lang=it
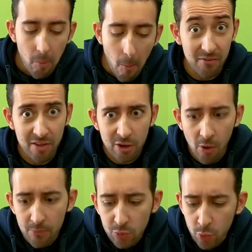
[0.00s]

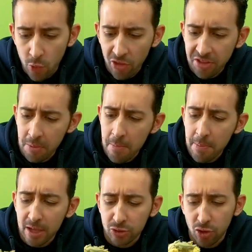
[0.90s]
Davvero un ottimo
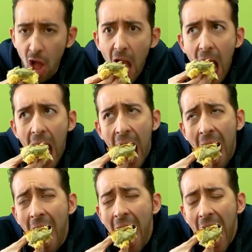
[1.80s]
impasto.
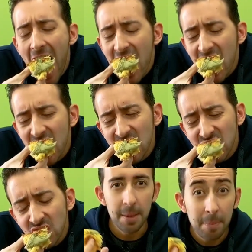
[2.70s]
Mm.
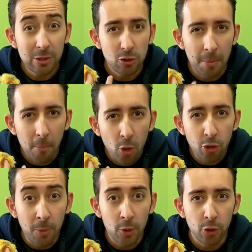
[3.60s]
L'impasto è
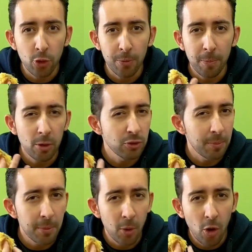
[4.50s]
molto molto
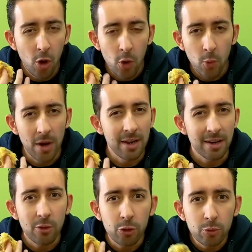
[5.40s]
corposo, proprio
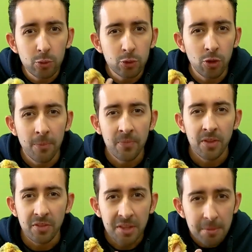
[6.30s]
quel retrogusto
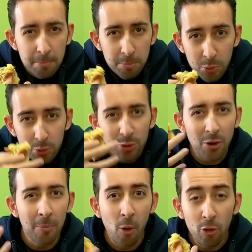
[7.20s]
di
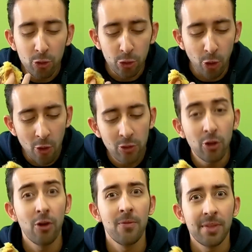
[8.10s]
burro molto
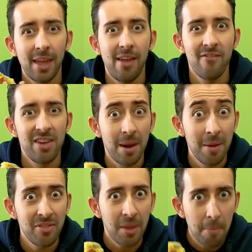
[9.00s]
tondo che è
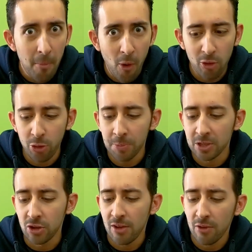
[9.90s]
veramente molto
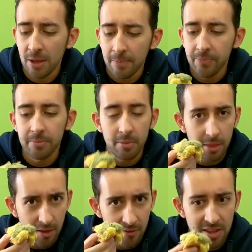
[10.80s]
piacevole.
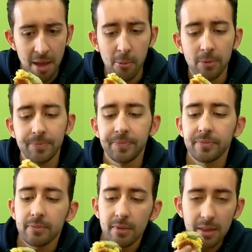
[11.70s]
Vediamo
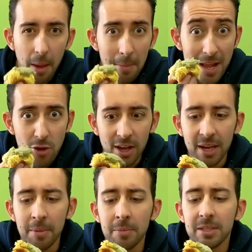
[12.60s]
meglio la
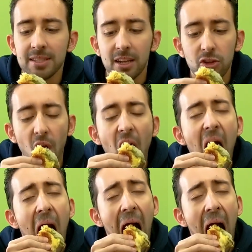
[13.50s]
crema di pistacchio.